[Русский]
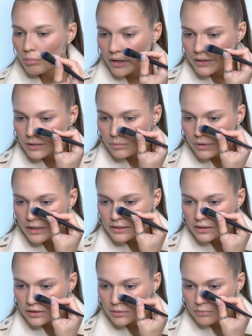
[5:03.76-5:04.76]
Пахнет
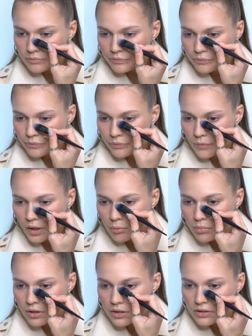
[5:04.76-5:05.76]
пластиком
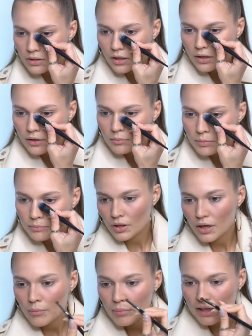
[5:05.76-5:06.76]
биоразлагаемом.
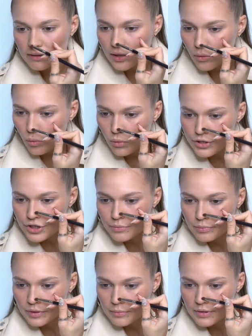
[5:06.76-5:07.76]
Палетка
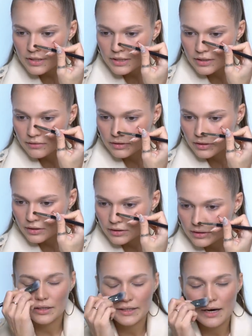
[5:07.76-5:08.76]
очень пигментированная.
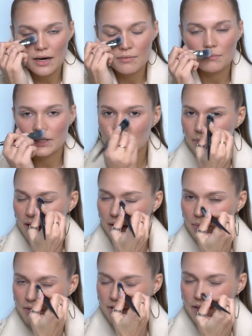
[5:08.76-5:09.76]
А я
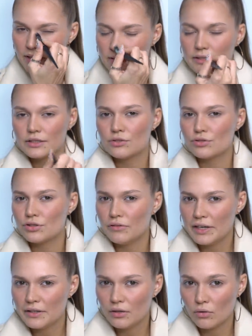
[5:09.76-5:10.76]
максимально постаралась
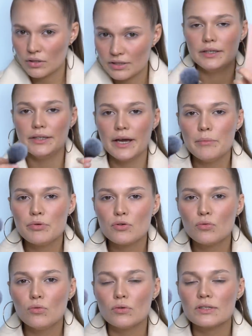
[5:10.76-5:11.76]
растушевать нос. Я
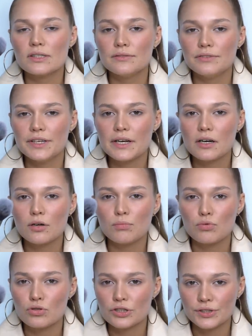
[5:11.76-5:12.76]
беру
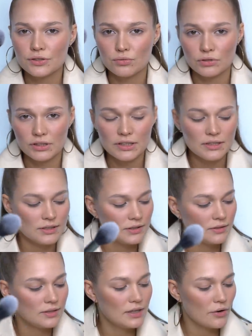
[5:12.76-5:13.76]
сверхпушистую
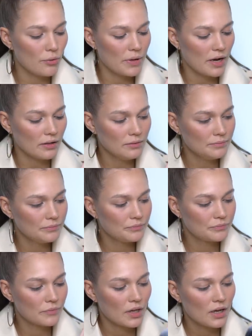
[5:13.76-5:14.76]
кисть для румян
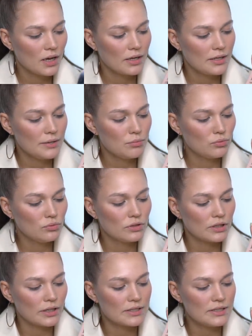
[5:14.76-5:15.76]
и буду
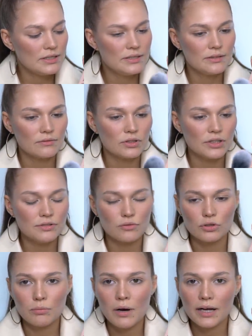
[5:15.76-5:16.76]
наносить вот эти
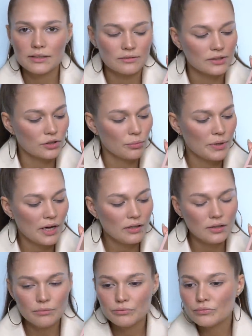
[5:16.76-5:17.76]
вот матовые
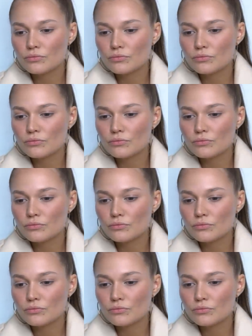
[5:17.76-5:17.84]
румяна,